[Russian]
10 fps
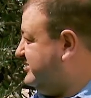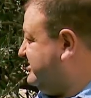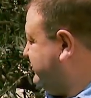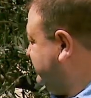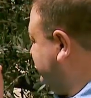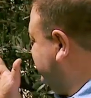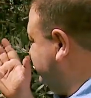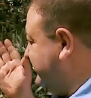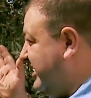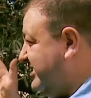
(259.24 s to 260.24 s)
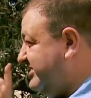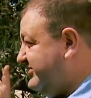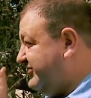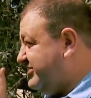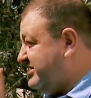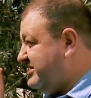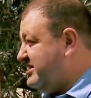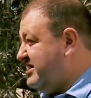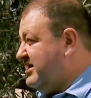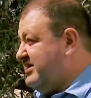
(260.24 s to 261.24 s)
Вы видите, здесь и
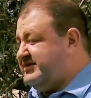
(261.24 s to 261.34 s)
оливки,